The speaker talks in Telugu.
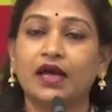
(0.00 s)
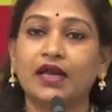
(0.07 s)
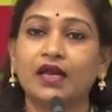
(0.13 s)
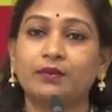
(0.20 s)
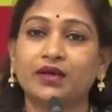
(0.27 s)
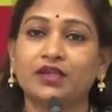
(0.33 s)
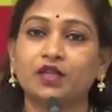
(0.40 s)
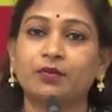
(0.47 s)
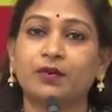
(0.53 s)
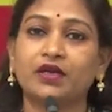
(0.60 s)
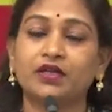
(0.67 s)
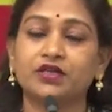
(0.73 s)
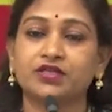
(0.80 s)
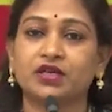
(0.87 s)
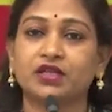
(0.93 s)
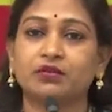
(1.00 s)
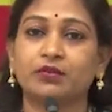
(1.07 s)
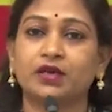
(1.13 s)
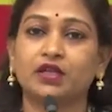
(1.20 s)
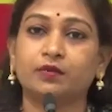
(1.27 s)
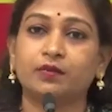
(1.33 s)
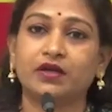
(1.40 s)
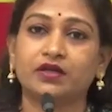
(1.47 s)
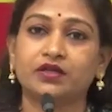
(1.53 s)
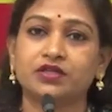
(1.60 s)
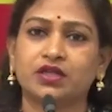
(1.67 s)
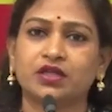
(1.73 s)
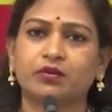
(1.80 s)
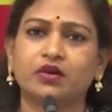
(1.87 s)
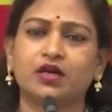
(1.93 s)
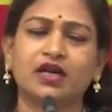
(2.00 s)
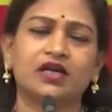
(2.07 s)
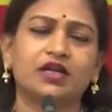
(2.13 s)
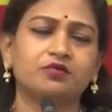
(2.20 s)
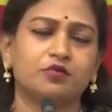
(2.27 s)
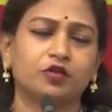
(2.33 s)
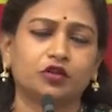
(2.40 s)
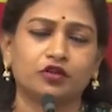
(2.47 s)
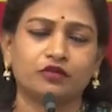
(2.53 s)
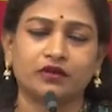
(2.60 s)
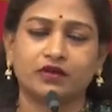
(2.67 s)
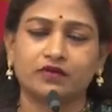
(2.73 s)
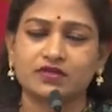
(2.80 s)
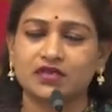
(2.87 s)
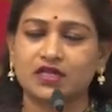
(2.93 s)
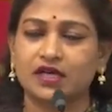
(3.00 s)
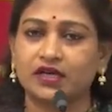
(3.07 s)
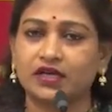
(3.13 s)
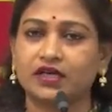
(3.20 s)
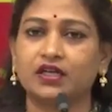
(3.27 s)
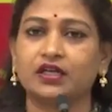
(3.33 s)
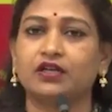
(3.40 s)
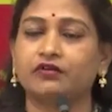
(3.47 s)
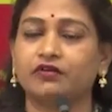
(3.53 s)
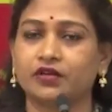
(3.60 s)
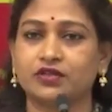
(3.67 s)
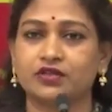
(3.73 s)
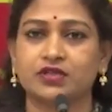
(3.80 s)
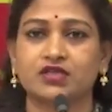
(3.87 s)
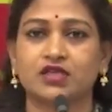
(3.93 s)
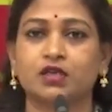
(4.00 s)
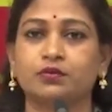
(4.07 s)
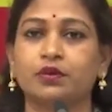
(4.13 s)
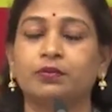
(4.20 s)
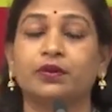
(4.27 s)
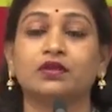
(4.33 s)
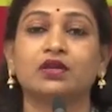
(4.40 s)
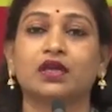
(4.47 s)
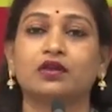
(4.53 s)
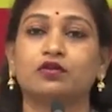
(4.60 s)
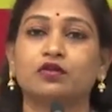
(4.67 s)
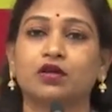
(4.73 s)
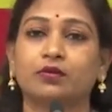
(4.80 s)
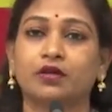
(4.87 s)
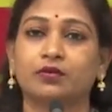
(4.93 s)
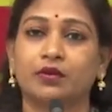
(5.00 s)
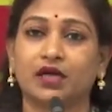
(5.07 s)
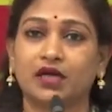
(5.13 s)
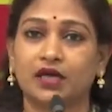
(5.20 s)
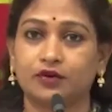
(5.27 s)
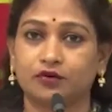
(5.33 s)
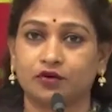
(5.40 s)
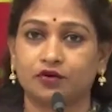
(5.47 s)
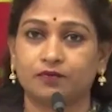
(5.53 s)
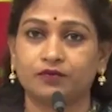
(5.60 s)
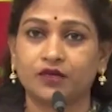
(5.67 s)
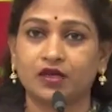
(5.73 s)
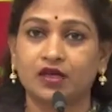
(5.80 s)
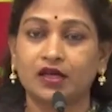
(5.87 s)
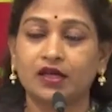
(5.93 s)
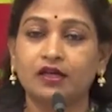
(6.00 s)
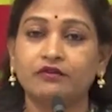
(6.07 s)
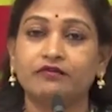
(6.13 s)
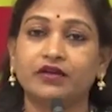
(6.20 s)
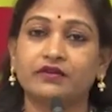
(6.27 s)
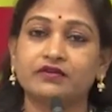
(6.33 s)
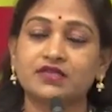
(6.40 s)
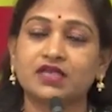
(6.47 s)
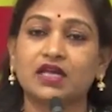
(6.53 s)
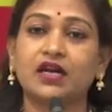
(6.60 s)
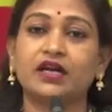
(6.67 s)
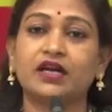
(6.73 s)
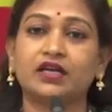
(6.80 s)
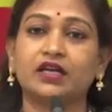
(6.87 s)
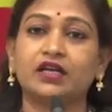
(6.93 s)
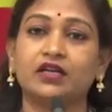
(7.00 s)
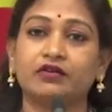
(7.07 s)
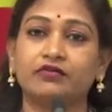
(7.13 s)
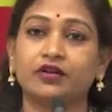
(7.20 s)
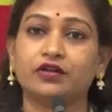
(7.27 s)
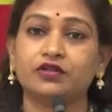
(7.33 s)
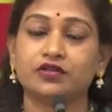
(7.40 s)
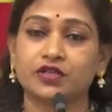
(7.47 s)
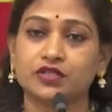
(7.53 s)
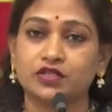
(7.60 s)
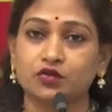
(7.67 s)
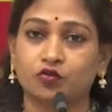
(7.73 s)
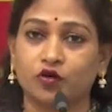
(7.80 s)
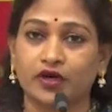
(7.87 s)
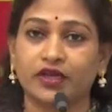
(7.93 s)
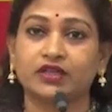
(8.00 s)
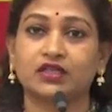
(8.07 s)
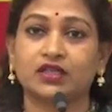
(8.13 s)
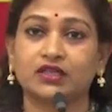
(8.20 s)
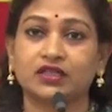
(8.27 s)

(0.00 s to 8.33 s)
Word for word: అరే మద్యపాన నిషేధం మద్యపాన నిషేధం అని అంటే మొత్తం వ్యవస్థలన్నింటినీ నిర్వీర్యం చేశారు ఇప్పుడే పెద్దలందరూ కూడా మనం మాట్లాడుకున్నాం వ్యవస్థలన్నింటినీ నిర్వీర్యం చేసిన ఒక